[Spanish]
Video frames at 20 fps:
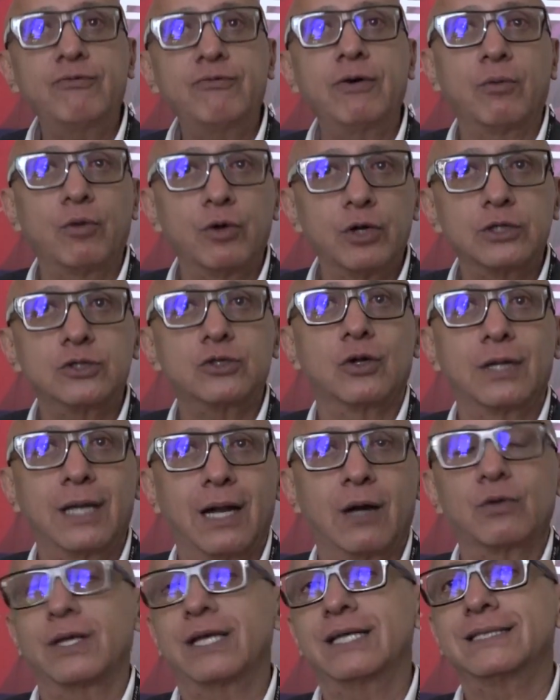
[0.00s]
favorito
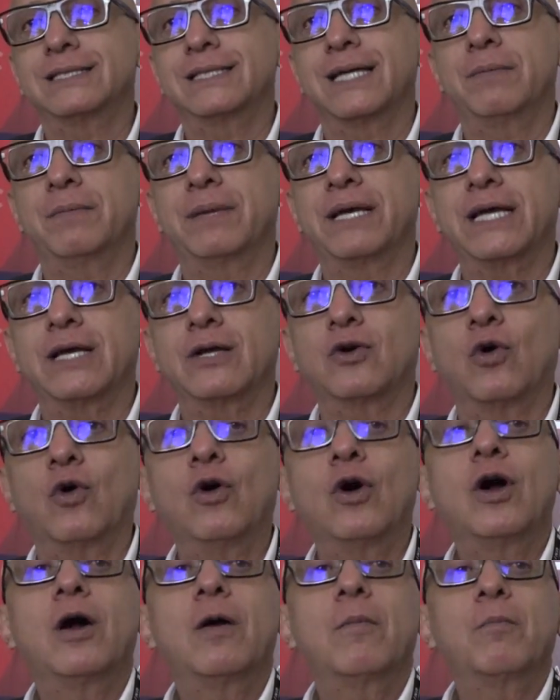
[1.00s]
de la audiencia en
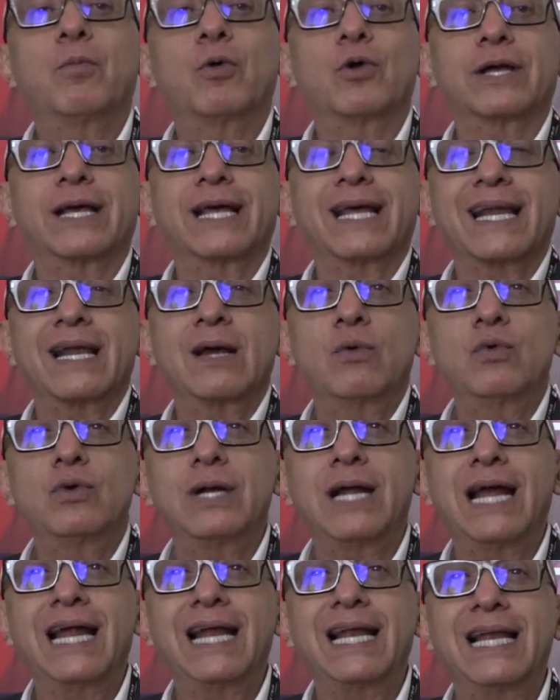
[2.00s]
México porque
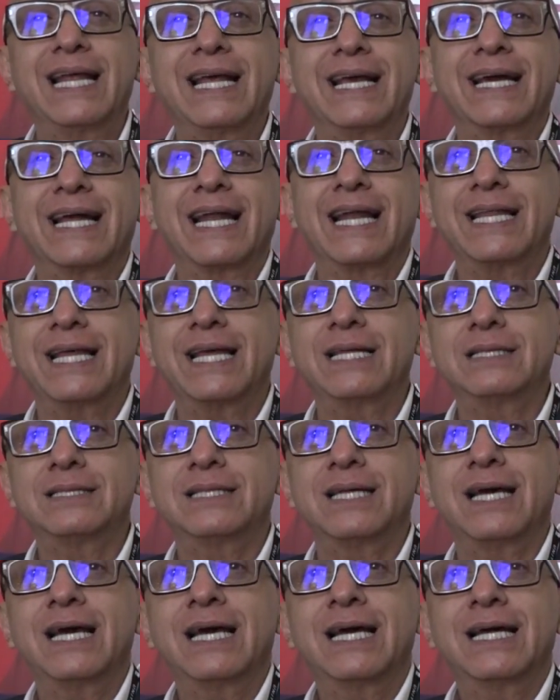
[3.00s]
reúne el
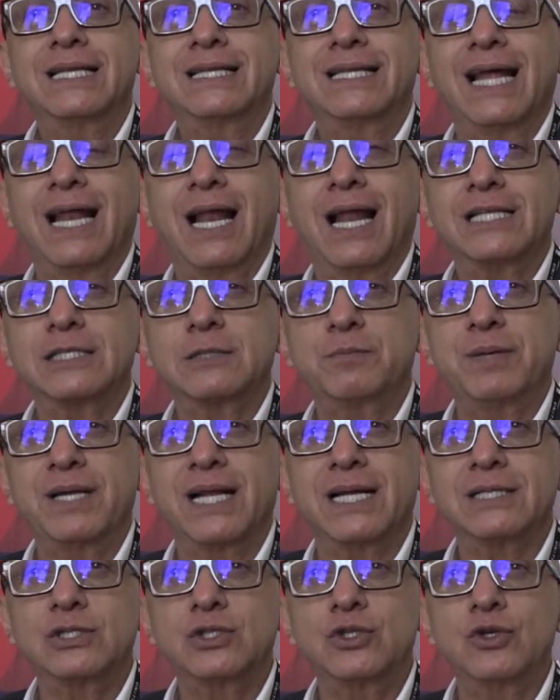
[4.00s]
ingrediente de la
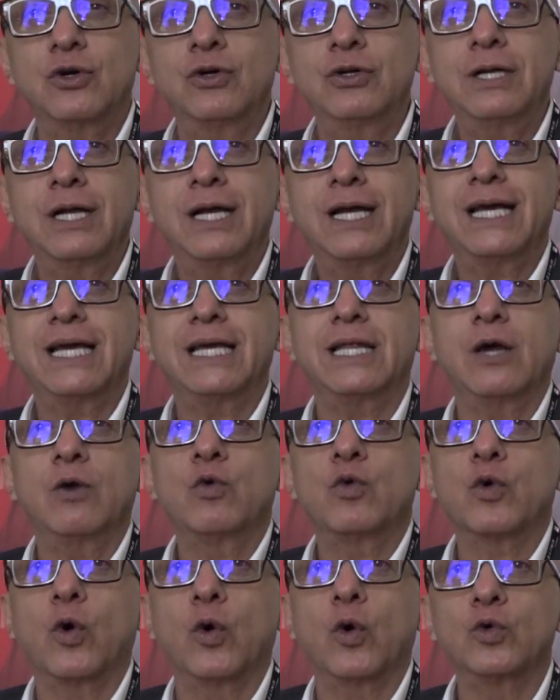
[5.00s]
aspiración y de
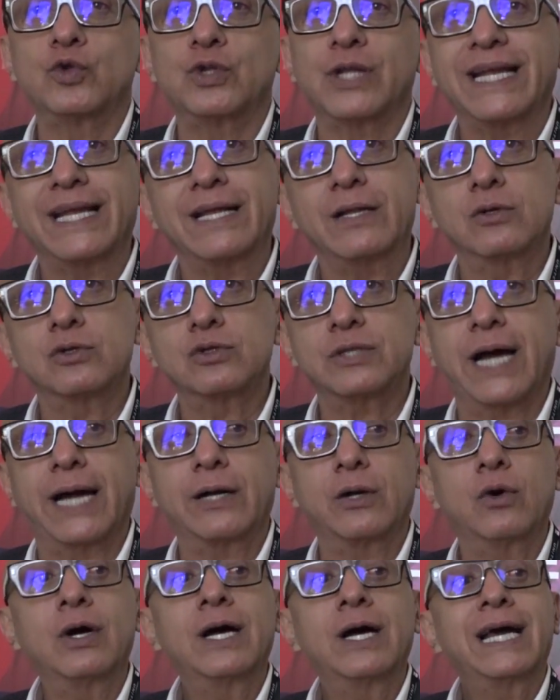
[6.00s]
un contenido
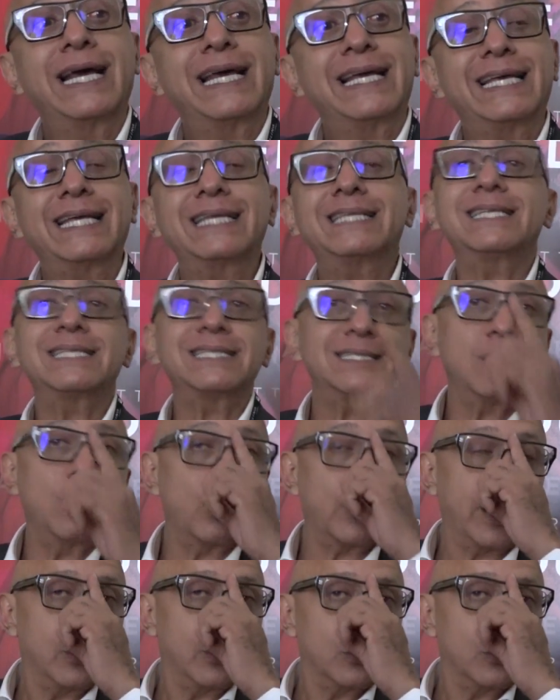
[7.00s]
sano. Y eso es lo que